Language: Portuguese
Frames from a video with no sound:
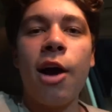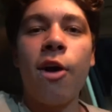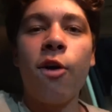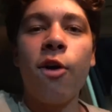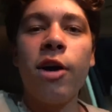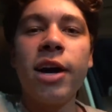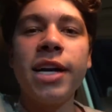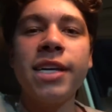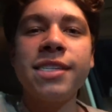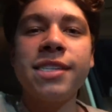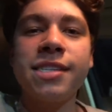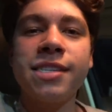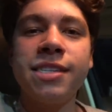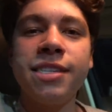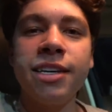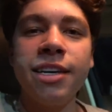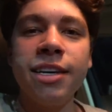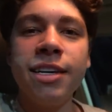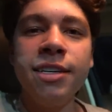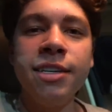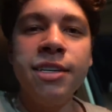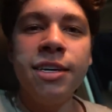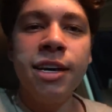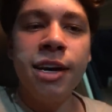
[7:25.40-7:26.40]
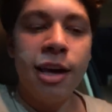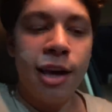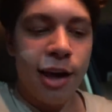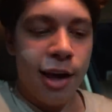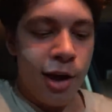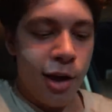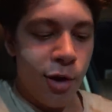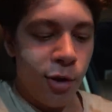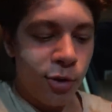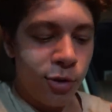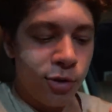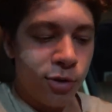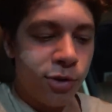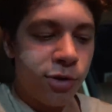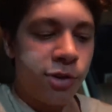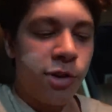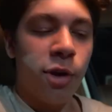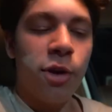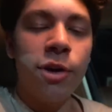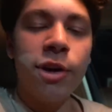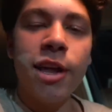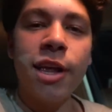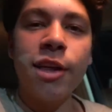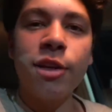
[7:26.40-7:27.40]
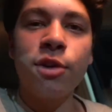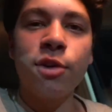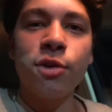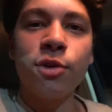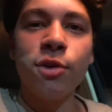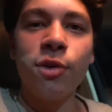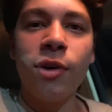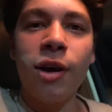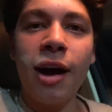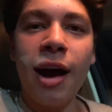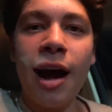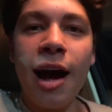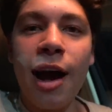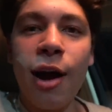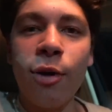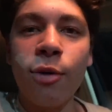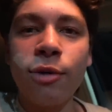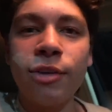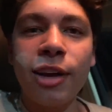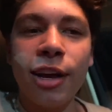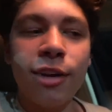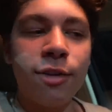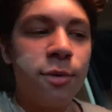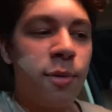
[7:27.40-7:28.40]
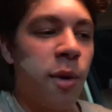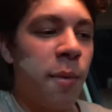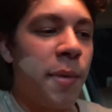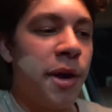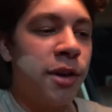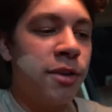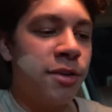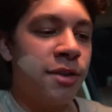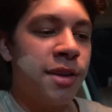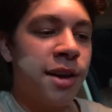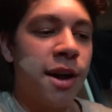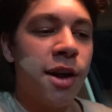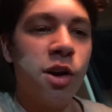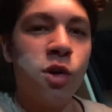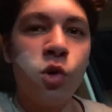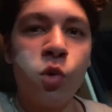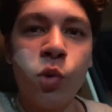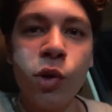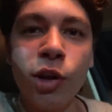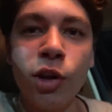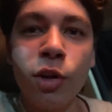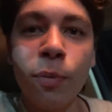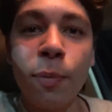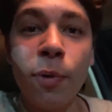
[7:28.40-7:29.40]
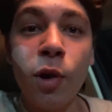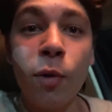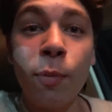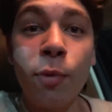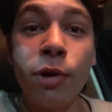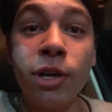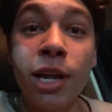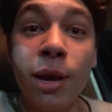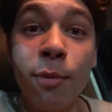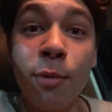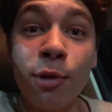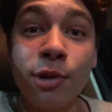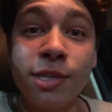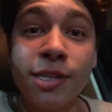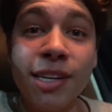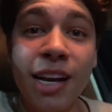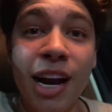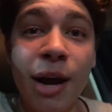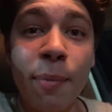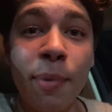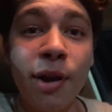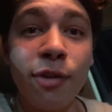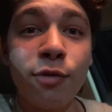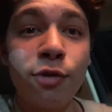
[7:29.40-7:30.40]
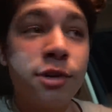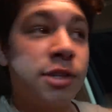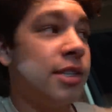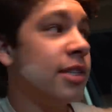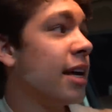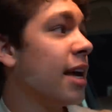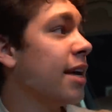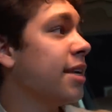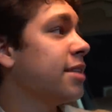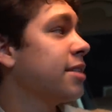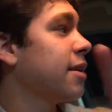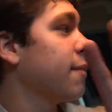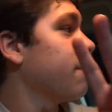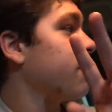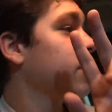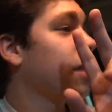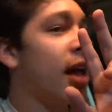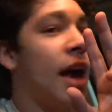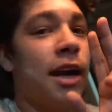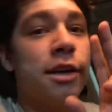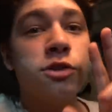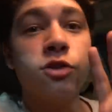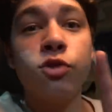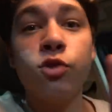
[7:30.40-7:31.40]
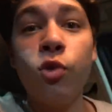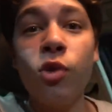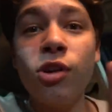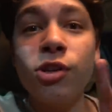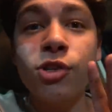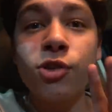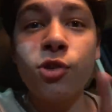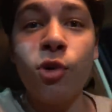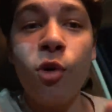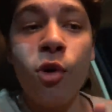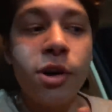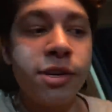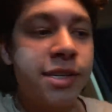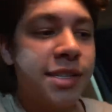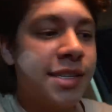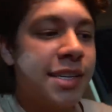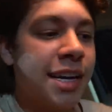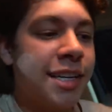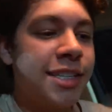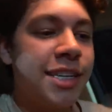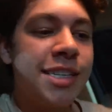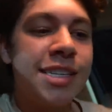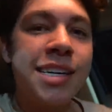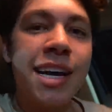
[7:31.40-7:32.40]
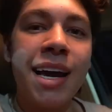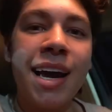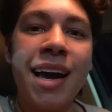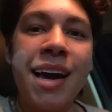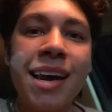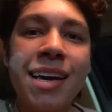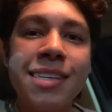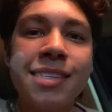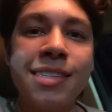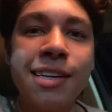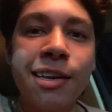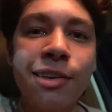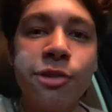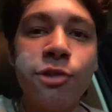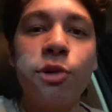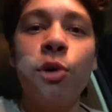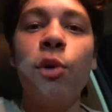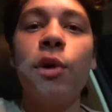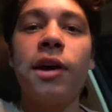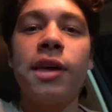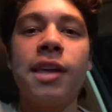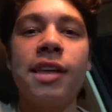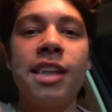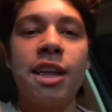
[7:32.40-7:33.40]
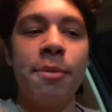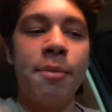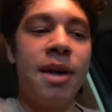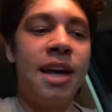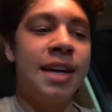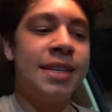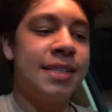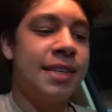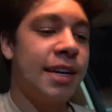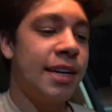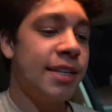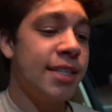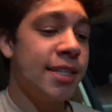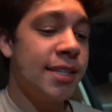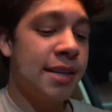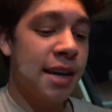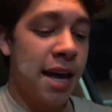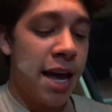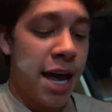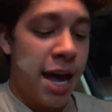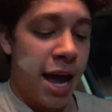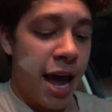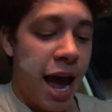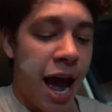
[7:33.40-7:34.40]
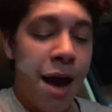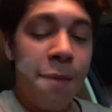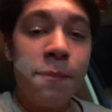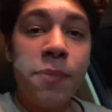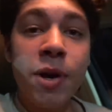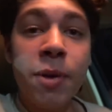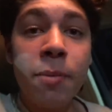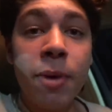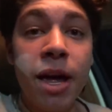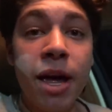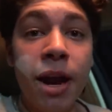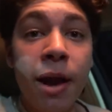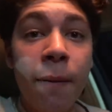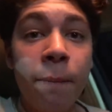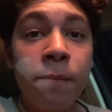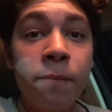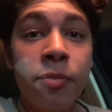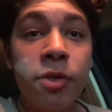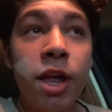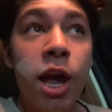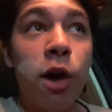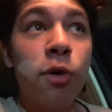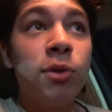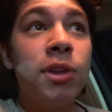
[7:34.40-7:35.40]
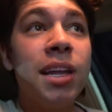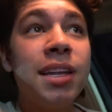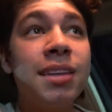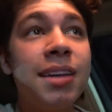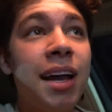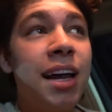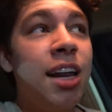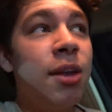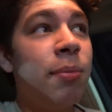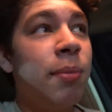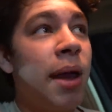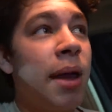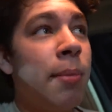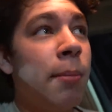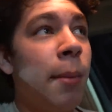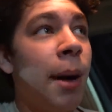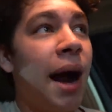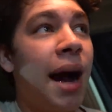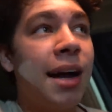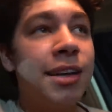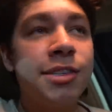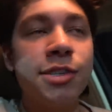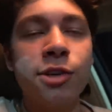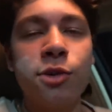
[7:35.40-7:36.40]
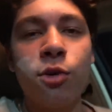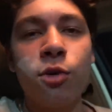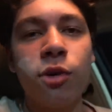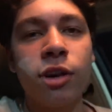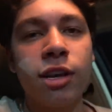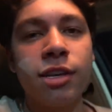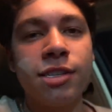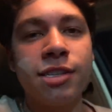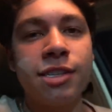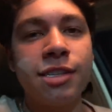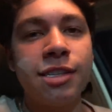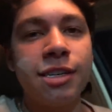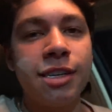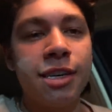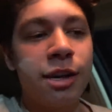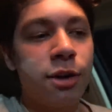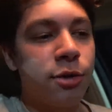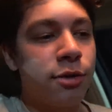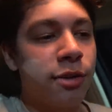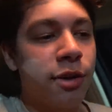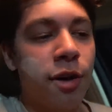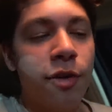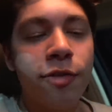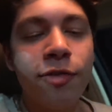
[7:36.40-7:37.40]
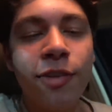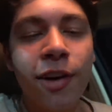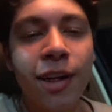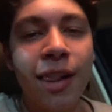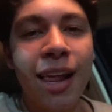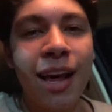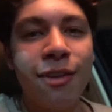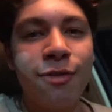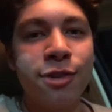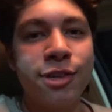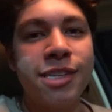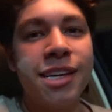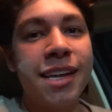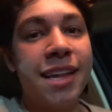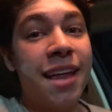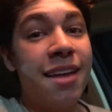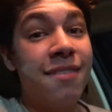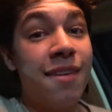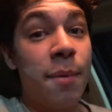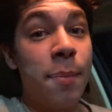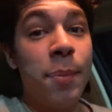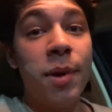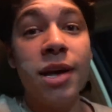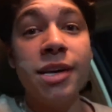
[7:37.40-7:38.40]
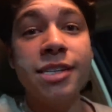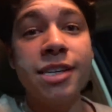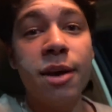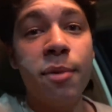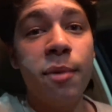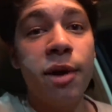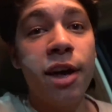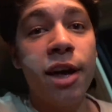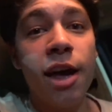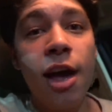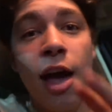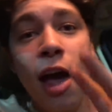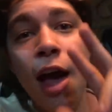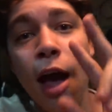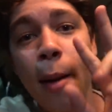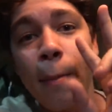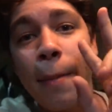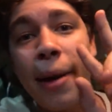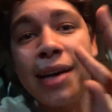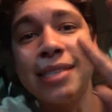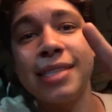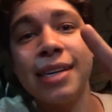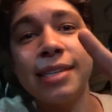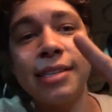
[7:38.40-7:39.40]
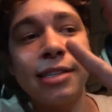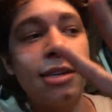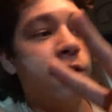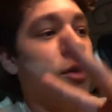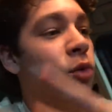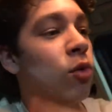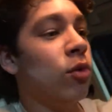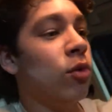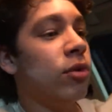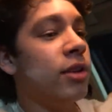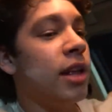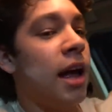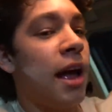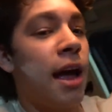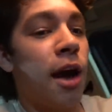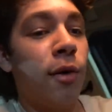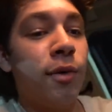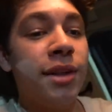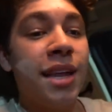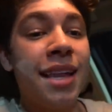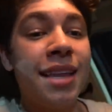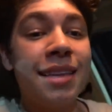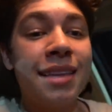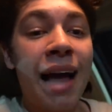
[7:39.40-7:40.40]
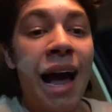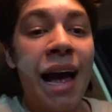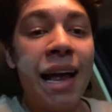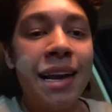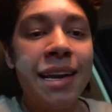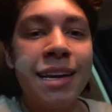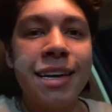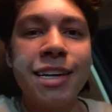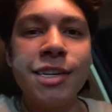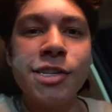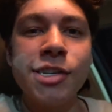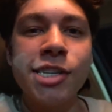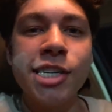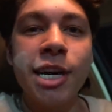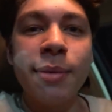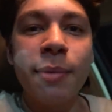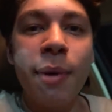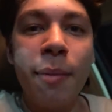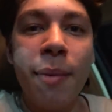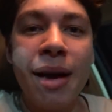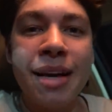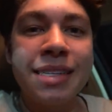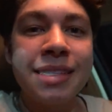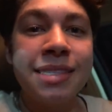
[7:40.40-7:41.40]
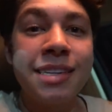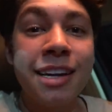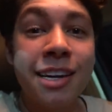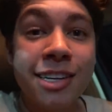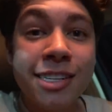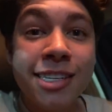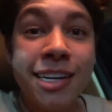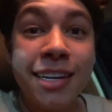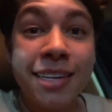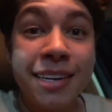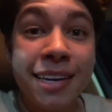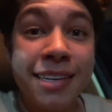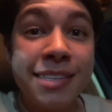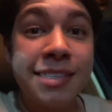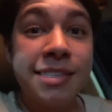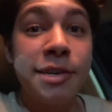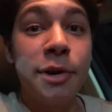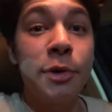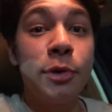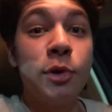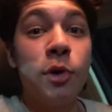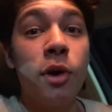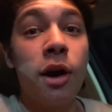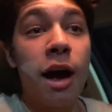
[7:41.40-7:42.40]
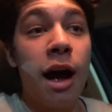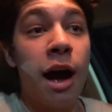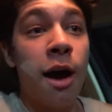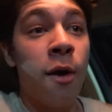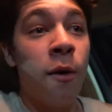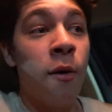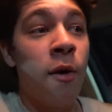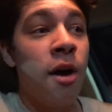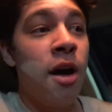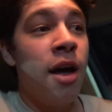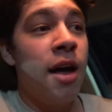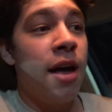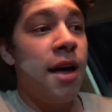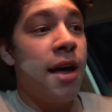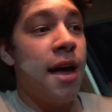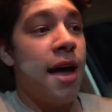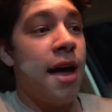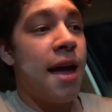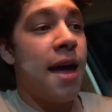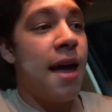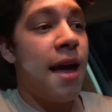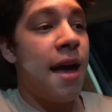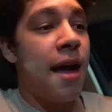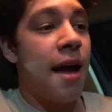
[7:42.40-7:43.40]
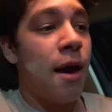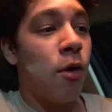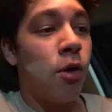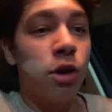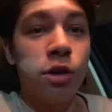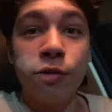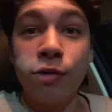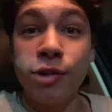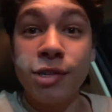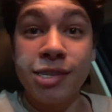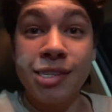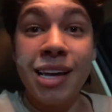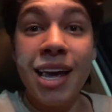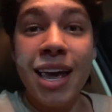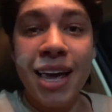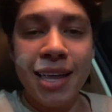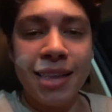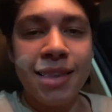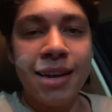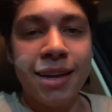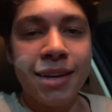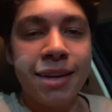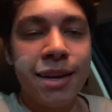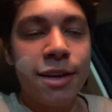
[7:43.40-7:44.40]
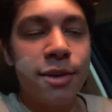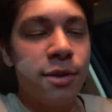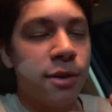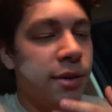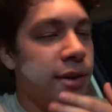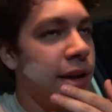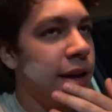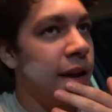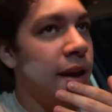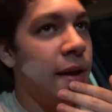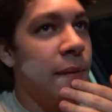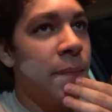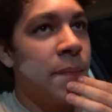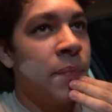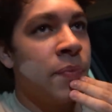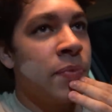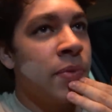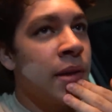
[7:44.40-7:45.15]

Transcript: Agora sim, eu tô dentro do carro, tá no momento tranquilo para eu poder mostrar para vocês as duas coisas que a gente acrescentou aqui na Mercedes. A primeira é um detalhe bem básico que se eu não falar você nem vai perceber, mas a segunda é um detalhe que chama bastante atenção no carro, é quando você entra dentro dele.